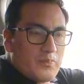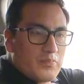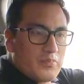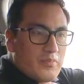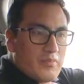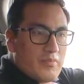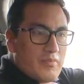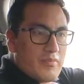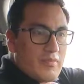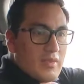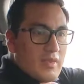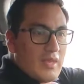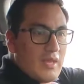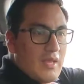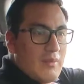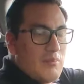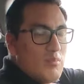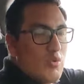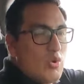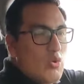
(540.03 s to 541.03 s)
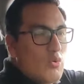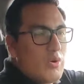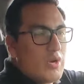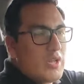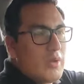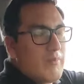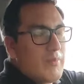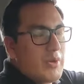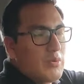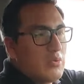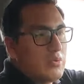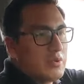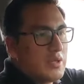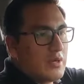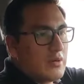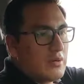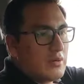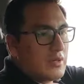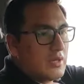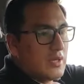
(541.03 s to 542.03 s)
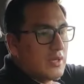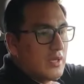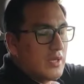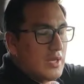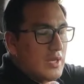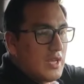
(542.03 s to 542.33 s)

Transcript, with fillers: puede encontrar? Muy buena pregunta, Jorge.